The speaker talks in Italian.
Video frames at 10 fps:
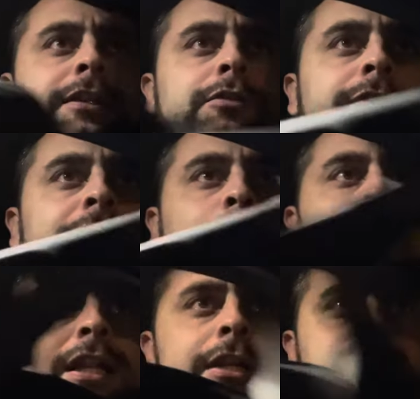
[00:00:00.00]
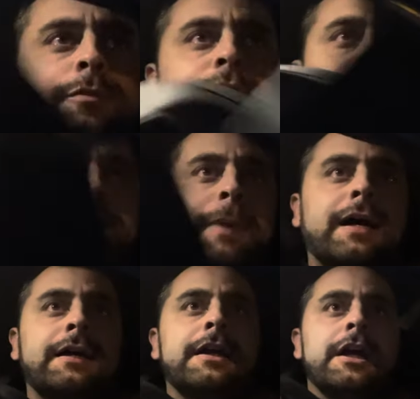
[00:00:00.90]
In totale 15 mi
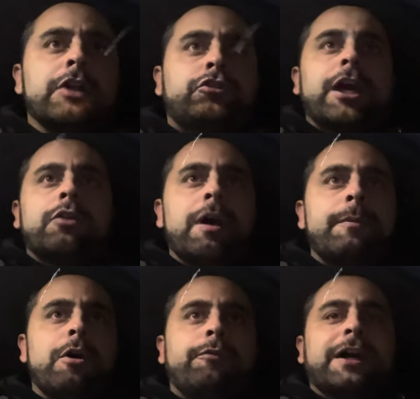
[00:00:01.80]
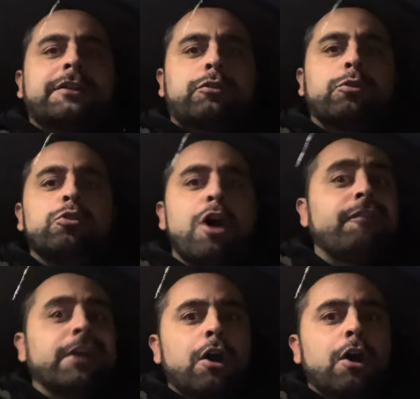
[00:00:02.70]
sembra, cioè noi abbiamo fatto 9